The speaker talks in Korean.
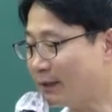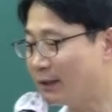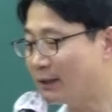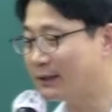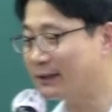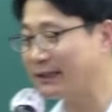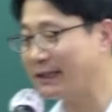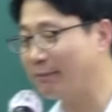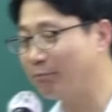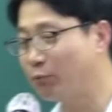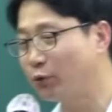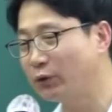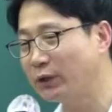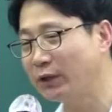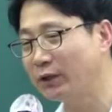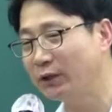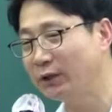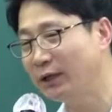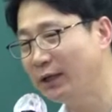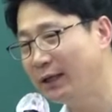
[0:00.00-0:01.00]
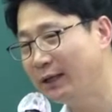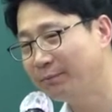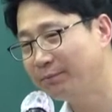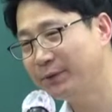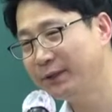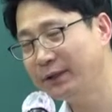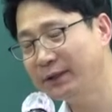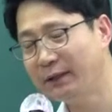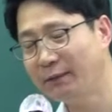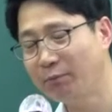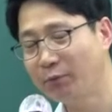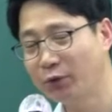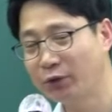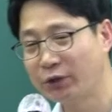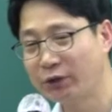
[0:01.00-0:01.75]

그 담보되는 피담보